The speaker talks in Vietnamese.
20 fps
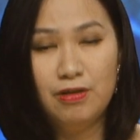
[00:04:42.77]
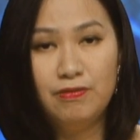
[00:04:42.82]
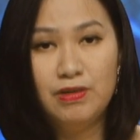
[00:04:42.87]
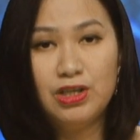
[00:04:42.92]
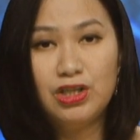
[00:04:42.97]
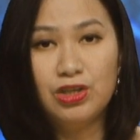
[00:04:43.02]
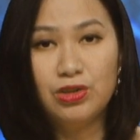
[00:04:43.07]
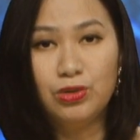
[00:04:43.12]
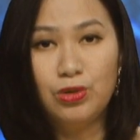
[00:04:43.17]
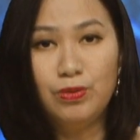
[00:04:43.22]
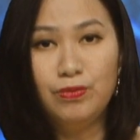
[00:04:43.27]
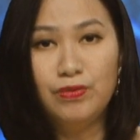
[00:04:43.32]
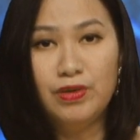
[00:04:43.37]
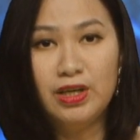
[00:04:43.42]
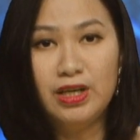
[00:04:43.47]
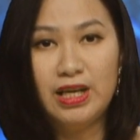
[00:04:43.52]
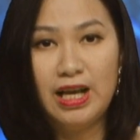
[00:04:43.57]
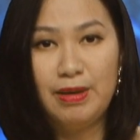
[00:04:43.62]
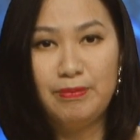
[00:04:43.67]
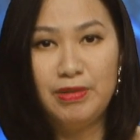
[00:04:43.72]
với sự tôn
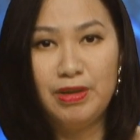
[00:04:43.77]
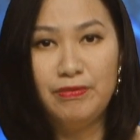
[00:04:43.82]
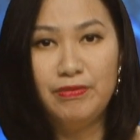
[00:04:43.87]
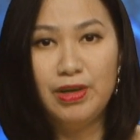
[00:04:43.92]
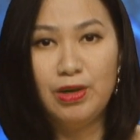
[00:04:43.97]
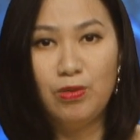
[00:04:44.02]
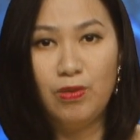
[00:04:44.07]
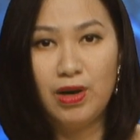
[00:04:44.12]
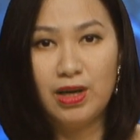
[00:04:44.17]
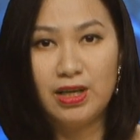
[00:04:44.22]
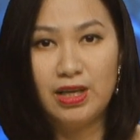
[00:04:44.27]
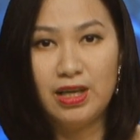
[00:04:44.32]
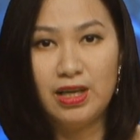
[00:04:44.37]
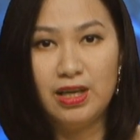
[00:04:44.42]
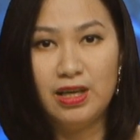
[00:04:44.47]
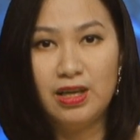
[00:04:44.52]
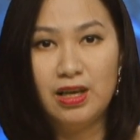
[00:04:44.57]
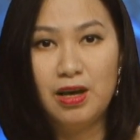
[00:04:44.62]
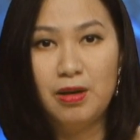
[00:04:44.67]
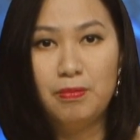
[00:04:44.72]
vinh nam diễn viên Hoa
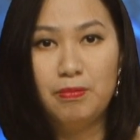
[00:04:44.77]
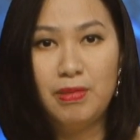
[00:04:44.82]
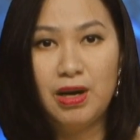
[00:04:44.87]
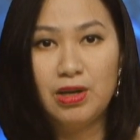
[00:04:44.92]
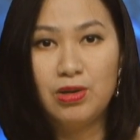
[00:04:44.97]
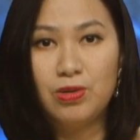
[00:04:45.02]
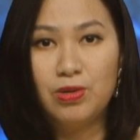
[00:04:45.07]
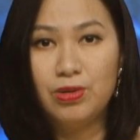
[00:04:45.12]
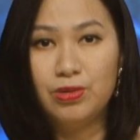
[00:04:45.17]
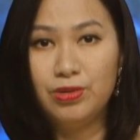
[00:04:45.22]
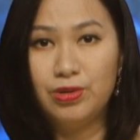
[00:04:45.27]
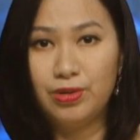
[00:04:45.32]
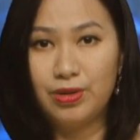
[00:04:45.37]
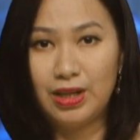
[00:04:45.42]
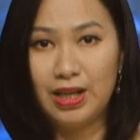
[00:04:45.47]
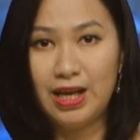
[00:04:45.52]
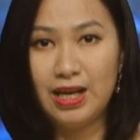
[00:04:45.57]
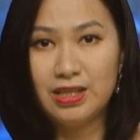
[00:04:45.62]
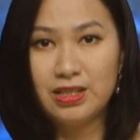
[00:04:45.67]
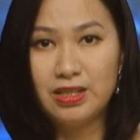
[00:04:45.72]
Kỳ Michael
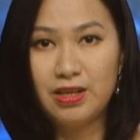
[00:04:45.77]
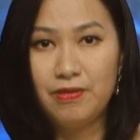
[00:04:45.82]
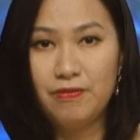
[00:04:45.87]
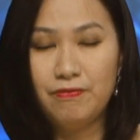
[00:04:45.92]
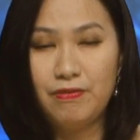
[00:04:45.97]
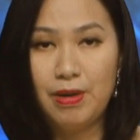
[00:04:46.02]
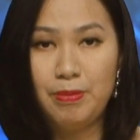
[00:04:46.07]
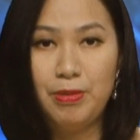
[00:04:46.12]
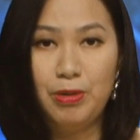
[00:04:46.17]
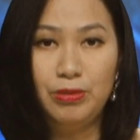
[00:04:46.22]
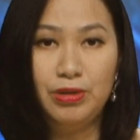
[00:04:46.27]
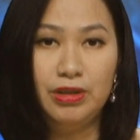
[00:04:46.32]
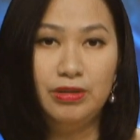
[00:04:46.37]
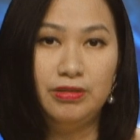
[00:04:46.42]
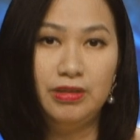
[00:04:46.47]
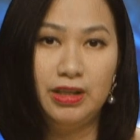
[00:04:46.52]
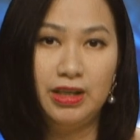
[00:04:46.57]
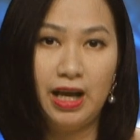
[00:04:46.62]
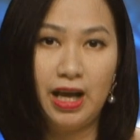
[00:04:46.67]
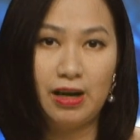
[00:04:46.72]
Douglas và biểu
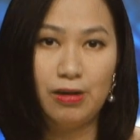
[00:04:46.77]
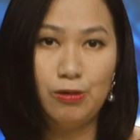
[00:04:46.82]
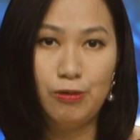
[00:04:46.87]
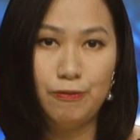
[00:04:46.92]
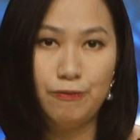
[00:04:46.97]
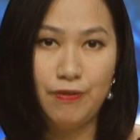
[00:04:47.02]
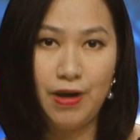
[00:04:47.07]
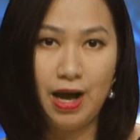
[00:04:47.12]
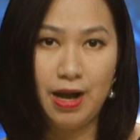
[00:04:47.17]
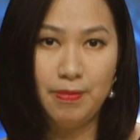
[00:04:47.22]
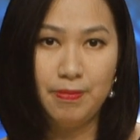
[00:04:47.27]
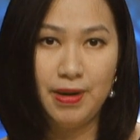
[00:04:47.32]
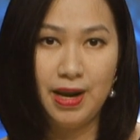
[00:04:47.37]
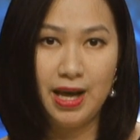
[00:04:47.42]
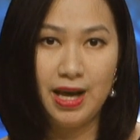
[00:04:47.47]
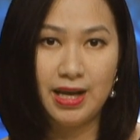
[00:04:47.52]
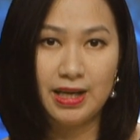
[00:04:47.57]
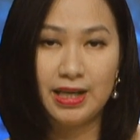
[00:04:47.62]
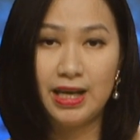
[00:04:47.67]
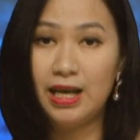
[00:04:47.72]
tượng điện ảnh của Pháp
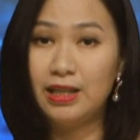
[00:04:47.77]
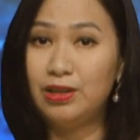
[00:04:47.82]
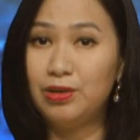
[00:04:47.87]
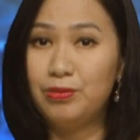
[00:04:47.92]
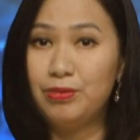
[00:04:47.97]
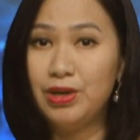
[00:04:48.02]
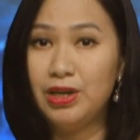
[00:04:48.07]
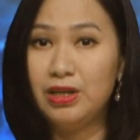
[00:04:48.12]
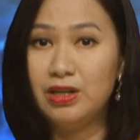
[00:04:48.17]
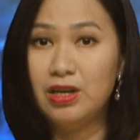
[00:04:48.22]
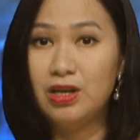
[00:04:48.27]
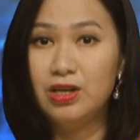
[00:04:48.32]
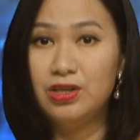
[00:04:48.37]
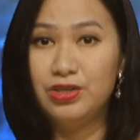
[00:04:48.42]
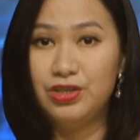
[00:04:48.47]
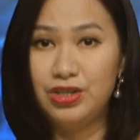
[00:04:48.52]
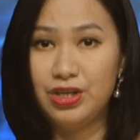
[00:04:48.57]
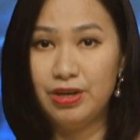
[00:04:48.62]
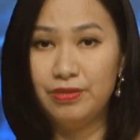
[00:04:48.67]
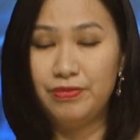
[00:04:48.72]
là Catherine
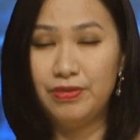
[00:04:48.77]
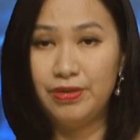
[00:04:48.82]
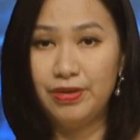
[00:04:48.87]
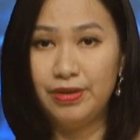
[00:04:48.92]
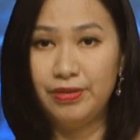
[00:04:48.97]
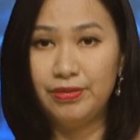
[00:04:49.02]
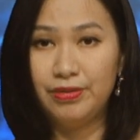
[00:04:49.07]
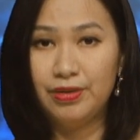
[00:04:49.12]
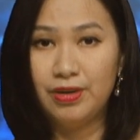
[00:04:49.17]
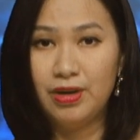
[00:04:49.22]
Deneuve